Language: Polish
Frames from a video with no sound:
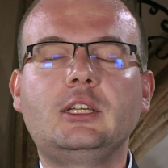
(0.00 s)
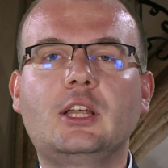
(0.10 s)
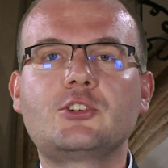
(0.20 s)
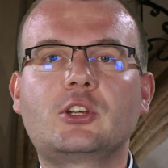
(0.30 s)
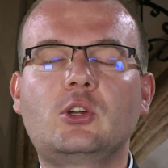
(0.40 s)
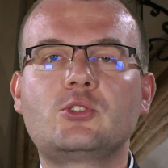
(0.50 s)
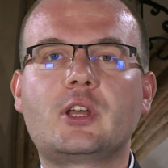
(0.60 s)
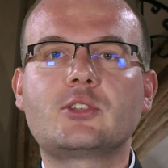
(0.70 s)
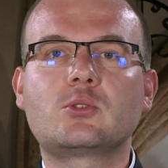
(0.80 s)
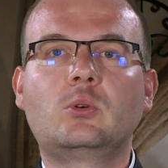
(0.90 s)
i naszego
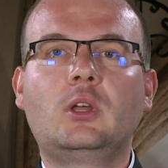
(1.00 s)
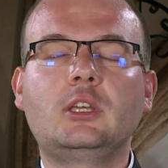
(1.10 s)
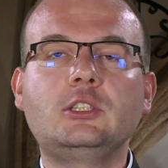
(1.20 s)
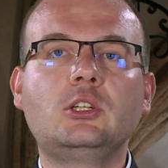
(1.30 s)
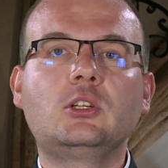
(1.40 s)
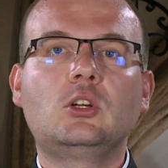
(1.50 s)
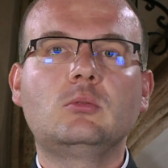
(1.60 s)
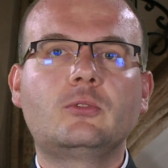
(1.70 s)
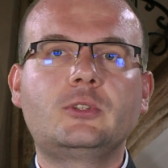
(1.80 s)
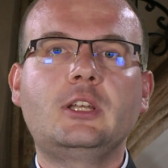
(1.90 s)
czasu. I
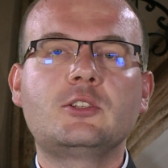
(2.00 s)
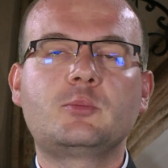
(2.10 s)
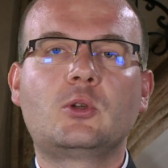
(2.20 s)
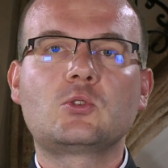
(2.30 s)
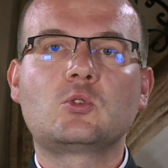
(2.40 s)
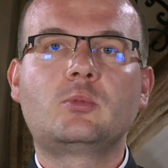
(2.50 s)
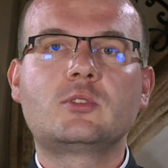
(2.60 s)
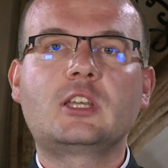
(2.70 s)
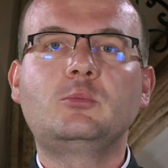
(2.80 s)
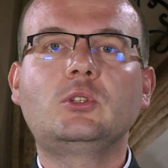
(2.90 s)
tylko w ten sposób,
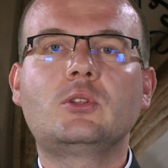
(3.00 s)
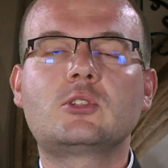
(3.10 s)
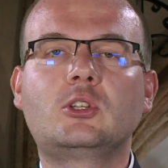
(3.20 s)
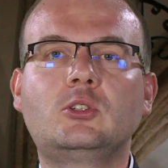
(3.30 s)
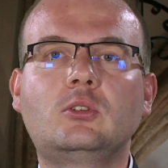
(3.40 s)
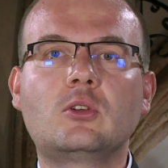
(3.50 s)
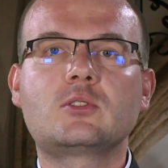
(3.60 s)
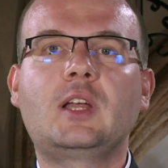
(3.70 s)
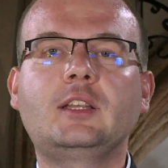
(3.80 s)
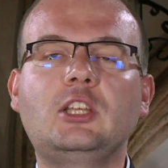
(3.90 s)
zajmując to
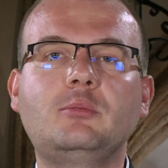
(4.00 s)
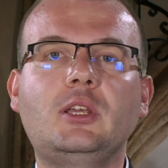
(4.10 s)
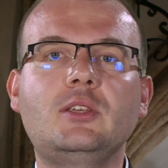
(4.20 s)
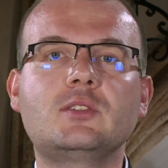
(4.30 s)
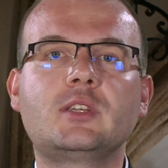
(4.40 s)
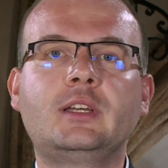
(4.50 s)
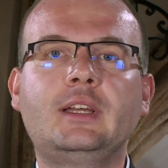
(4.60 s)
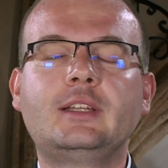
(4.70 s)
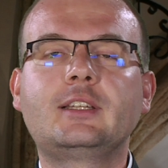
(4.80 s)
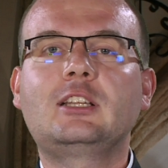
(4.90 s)
ostatnie miejsce,
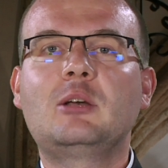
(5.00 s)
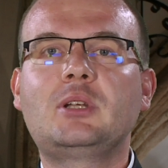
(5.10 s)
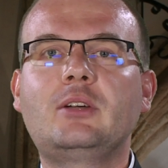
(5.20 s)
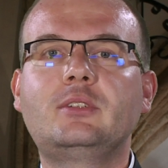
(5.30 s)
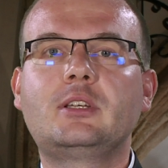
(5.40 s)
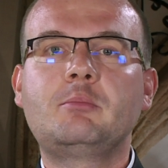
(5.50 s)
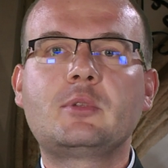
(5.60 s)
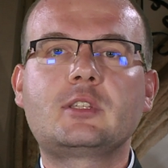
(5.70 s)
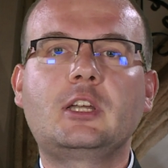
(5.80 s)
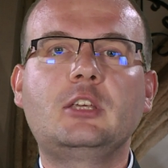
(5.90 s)
tak naprawdę
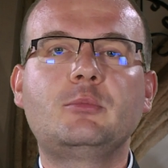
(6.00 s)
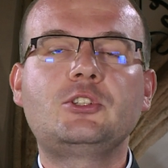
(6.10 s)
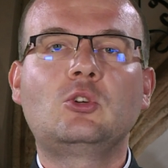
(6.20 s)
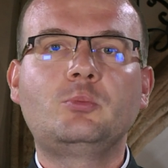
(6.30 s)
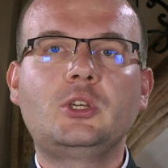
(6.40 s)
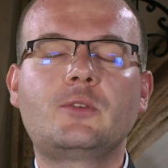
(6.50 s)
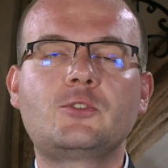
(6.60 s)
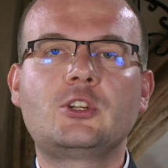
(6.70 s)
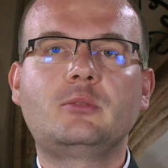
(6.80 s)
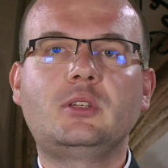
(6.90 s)
stajemy się
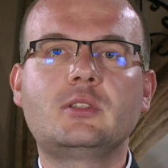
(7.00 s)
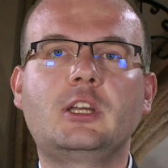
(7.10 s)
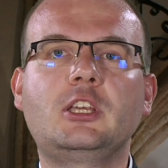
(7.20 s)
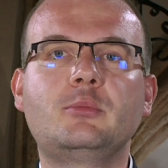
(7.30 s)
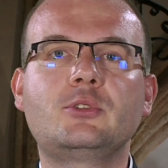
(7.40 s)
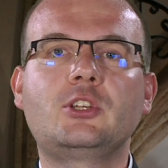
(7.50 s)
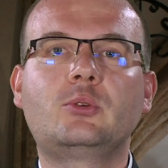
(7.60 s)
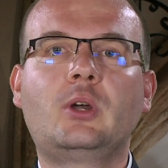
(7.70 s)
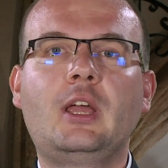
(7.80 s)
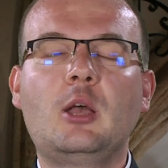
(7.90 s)
pierwszymi, stajemy
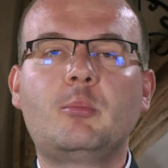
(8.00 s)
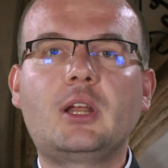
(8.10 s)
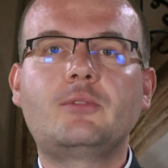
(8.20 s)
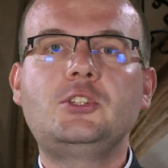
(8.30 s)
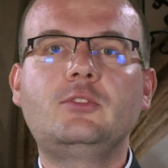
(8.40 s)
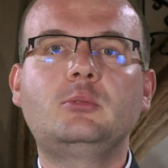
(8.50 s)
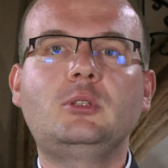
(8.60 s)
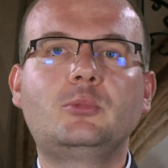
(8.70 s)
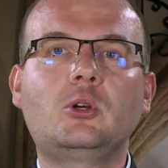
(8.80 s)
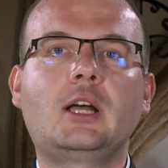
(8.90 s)
się
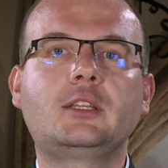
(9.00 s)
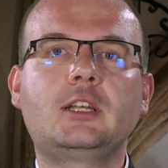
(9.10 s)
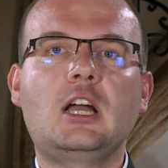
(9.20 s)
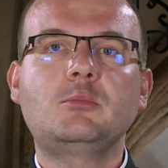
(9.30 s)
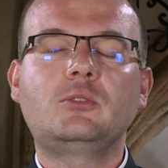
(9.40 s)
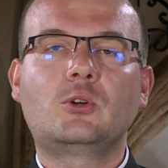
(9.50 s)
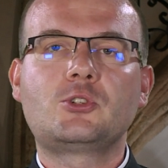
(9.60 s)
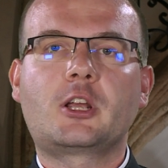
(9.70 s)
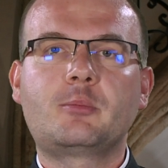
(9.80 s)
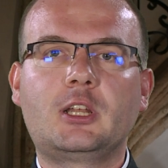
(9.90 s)
prawdziwymi bohaterami w
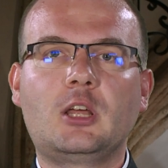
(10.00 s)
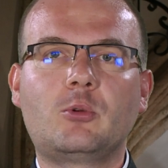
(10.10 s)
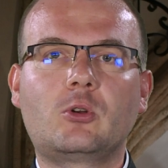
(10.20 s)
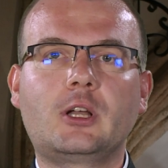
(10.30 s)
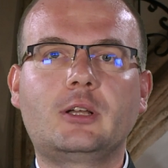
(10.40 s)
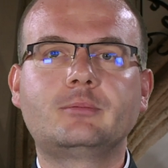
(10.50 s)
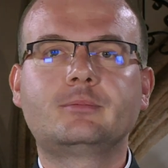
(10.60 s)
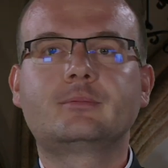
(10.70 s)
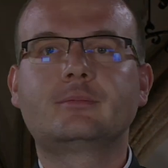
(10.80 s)
oczach Pana Boga.